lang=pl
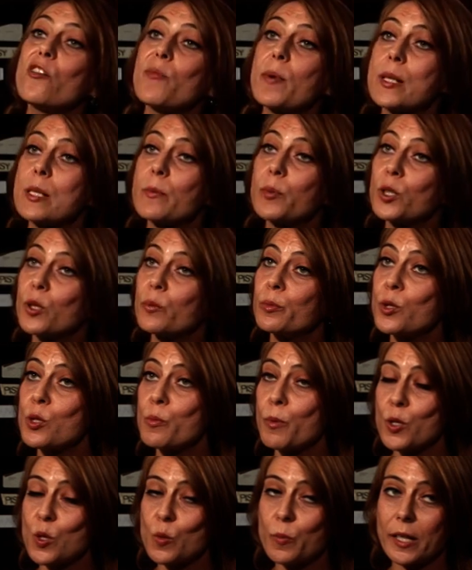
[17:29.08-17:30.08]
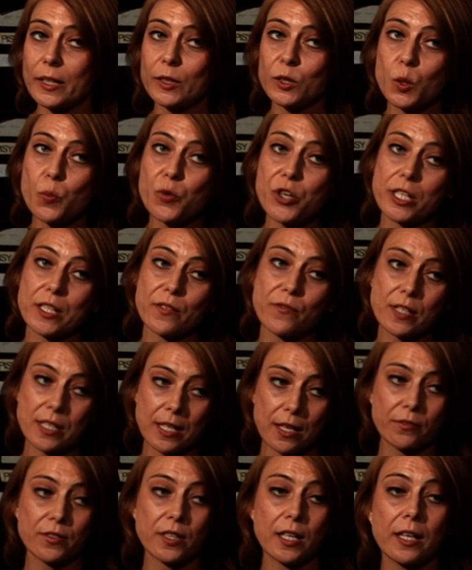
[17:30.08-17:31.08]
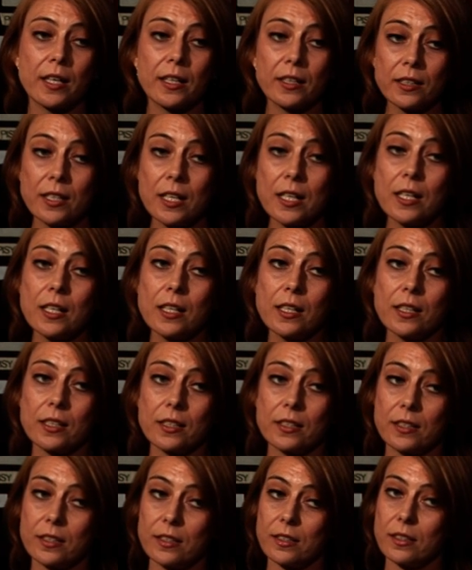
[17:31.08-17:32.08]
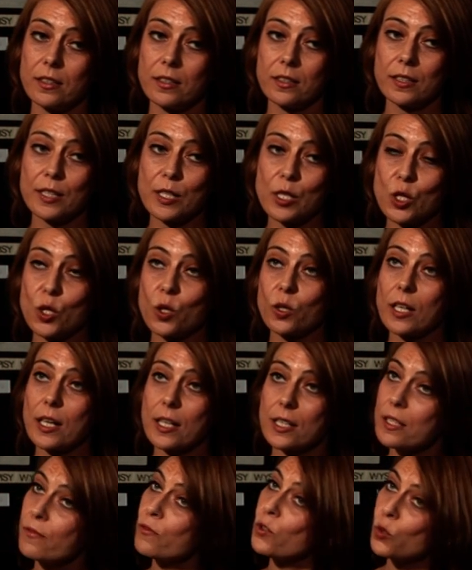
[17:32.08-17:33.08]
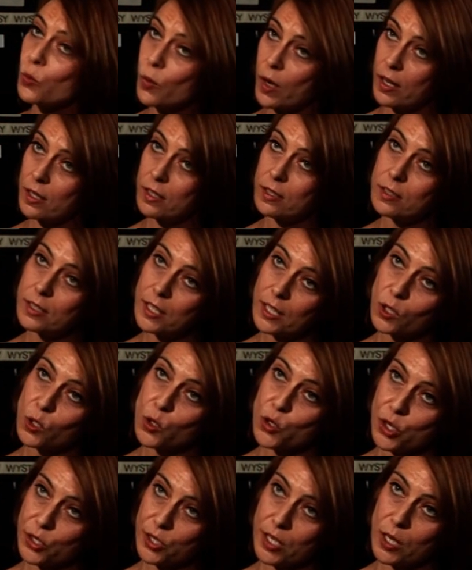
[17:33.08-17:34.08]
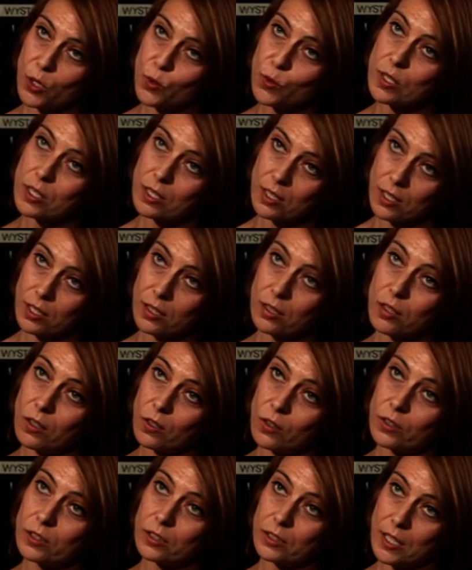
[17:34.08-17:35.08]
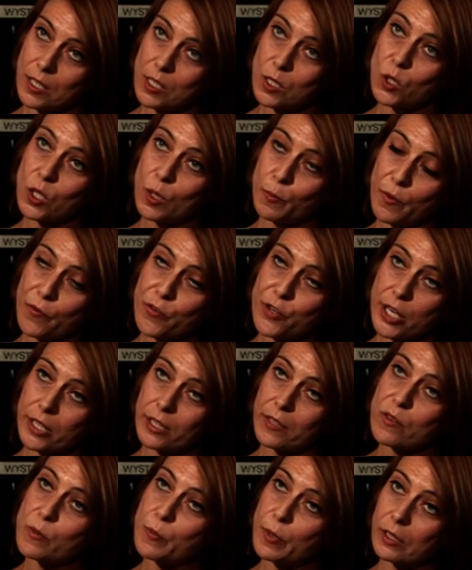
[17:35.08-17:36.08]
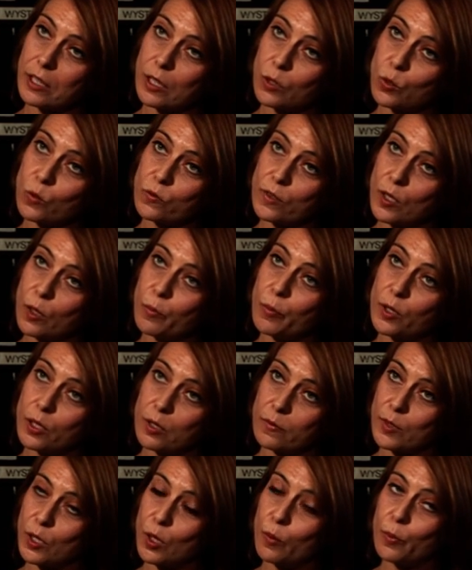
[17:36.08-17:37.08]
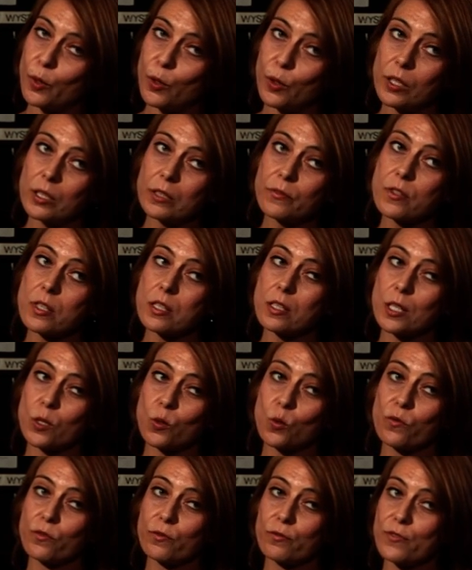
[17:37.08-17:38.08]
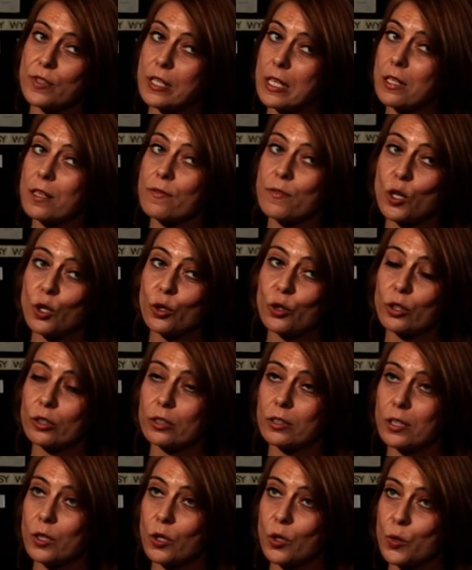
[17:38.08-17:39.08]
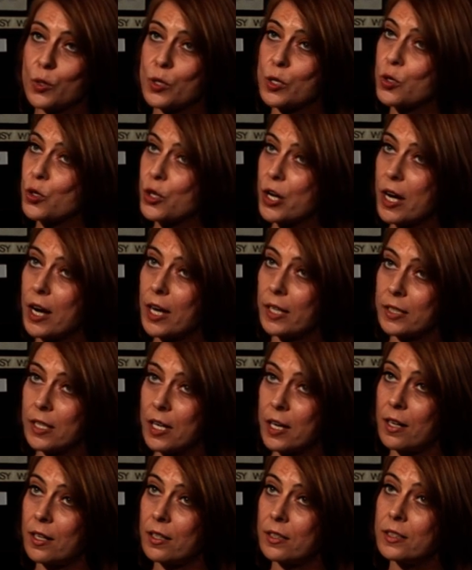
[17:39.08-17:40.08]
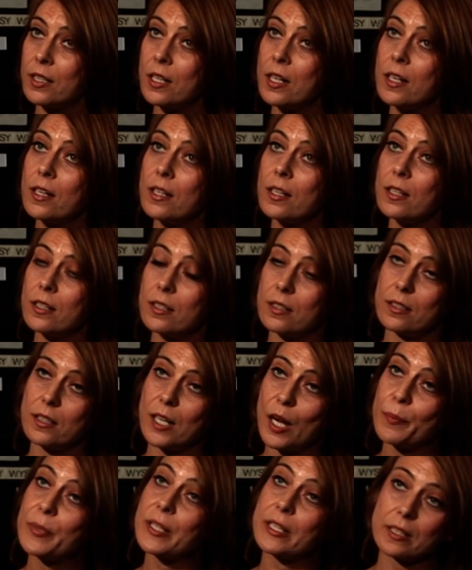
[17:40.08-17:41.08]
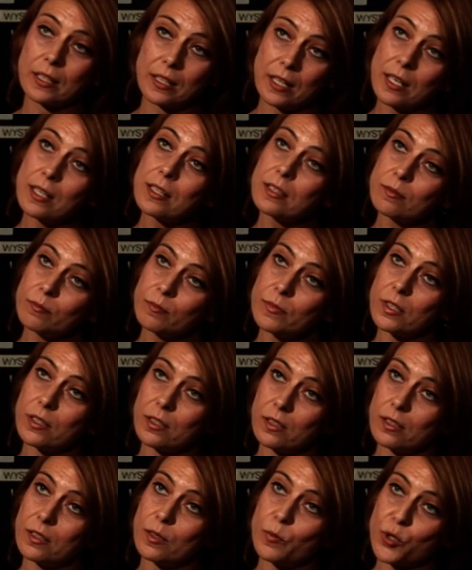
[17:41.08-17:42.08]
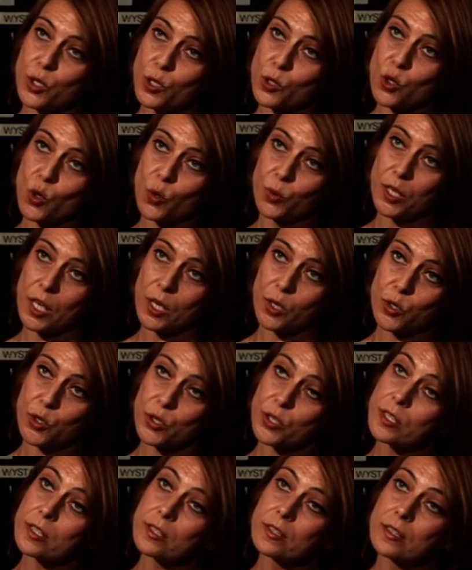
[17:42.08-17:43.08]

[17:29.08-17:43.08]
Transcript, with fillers: W bardzo podobny sposób Kantor przeciwstawia e, historię indywidualnego życia ludzkiego e, historii powszechnej w spektaklu Wielopole Wielopole w scenie, w scenie wielokrotnego rozstrzelania e, rabinka e, przez żołnierzy.